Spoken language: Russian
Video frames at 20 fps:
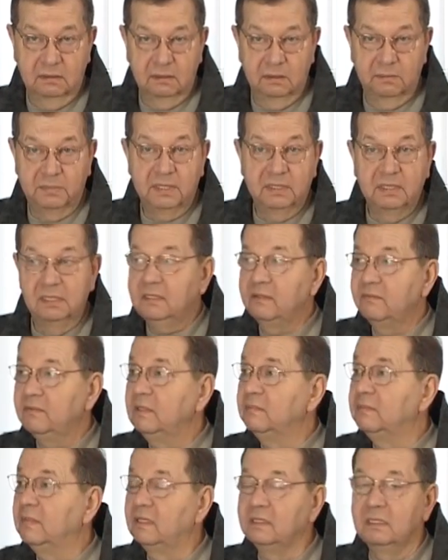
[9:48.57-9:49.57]
Обратите
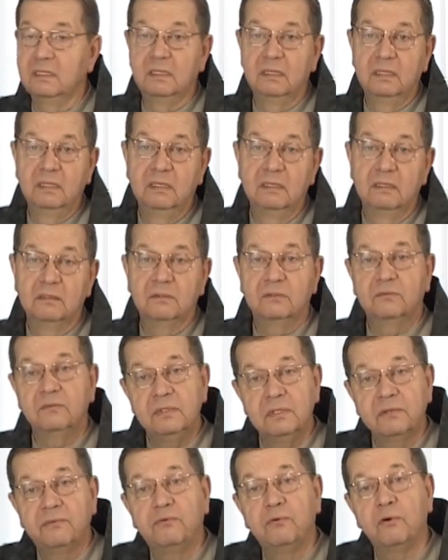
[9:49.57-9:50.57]
внимание, вот у
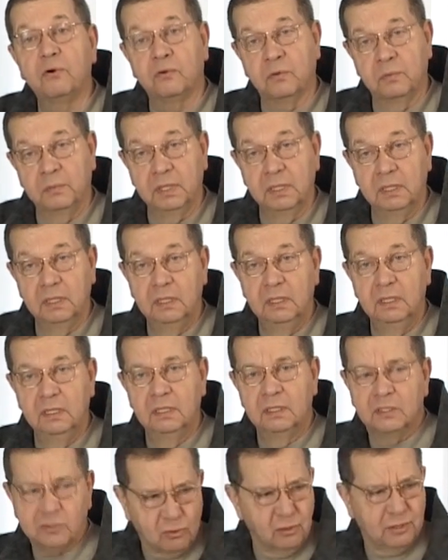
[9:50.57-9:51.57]
них форумы.
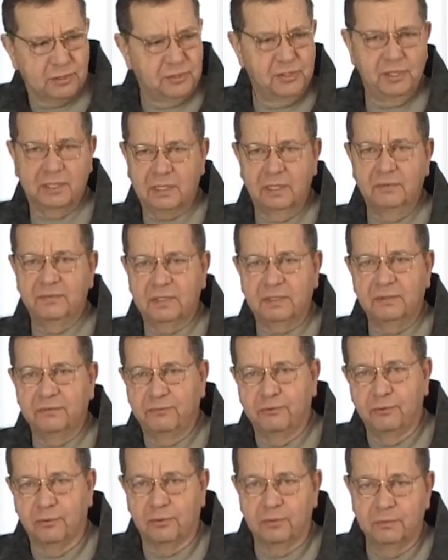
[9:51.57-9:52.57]
Сколько человек там в этом
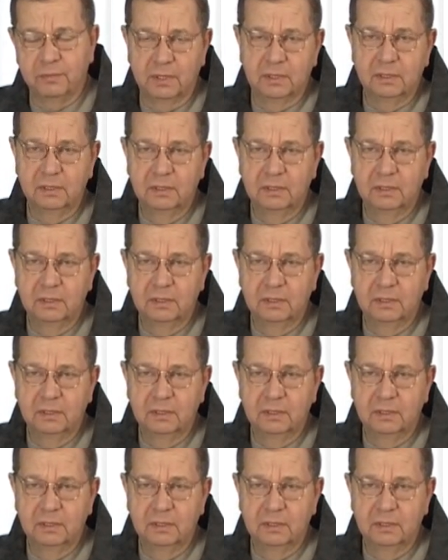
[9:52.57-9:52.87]
форуме?